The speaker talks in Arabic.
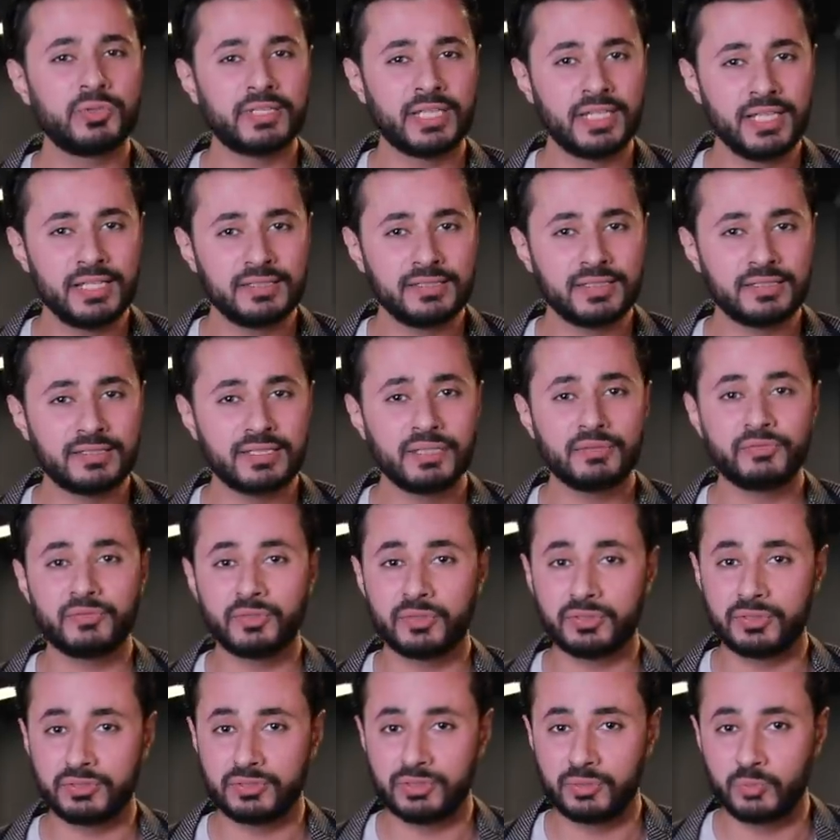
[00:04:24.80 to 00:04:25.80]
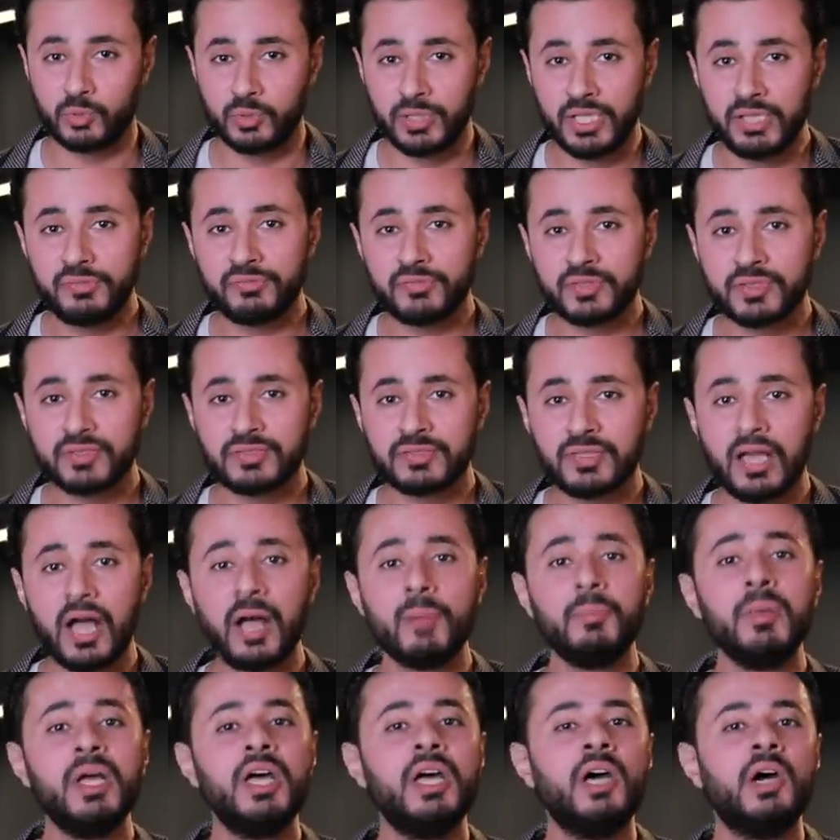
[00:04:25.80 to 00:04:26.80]
3-0 ضد منافس
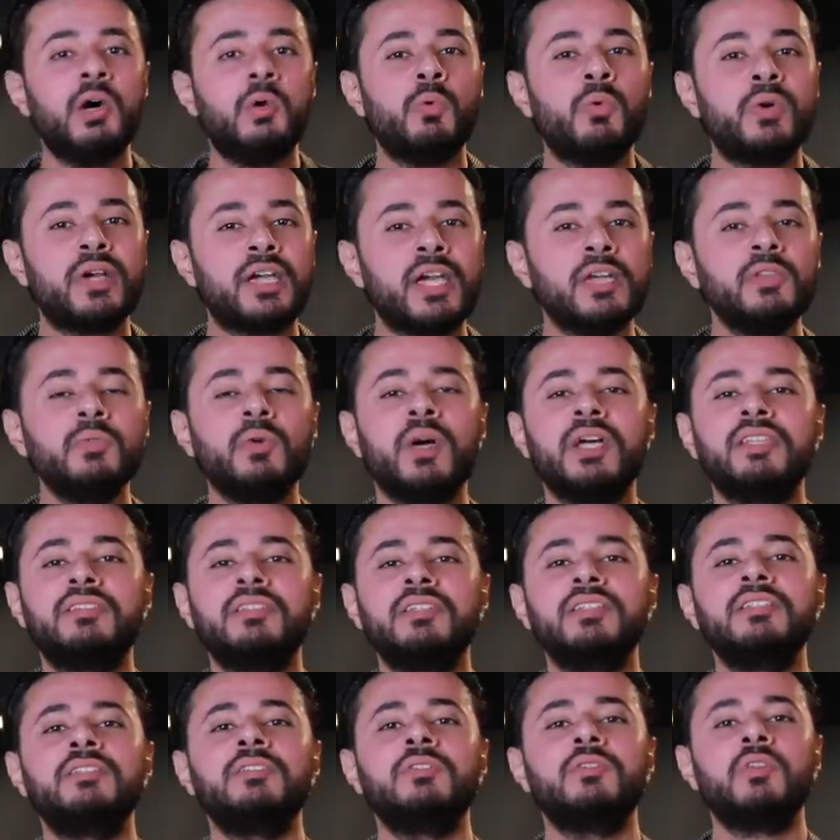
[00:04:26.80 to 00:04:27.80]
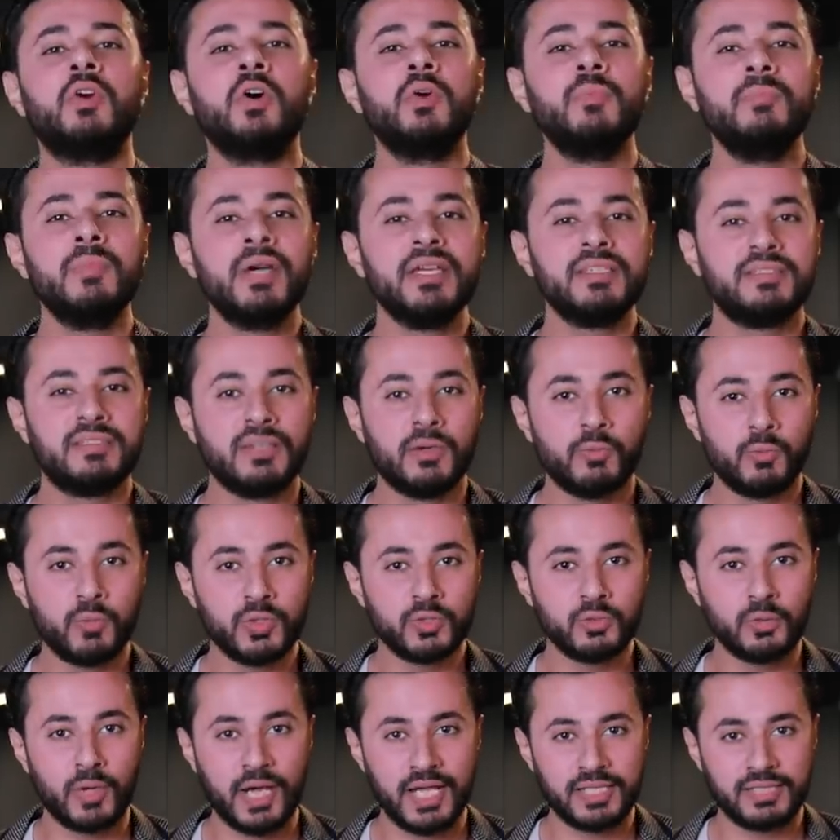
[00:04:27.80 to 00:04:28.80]
صعب وكانوا قادرين ان هم
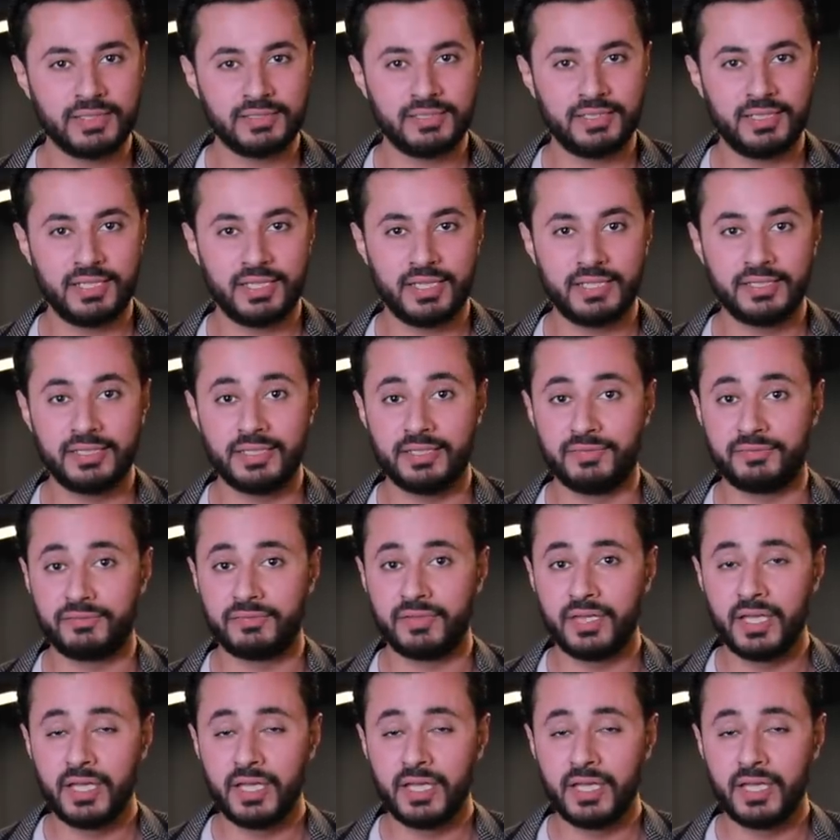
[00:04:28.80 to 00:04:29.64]
يزودوا عدد الاهداف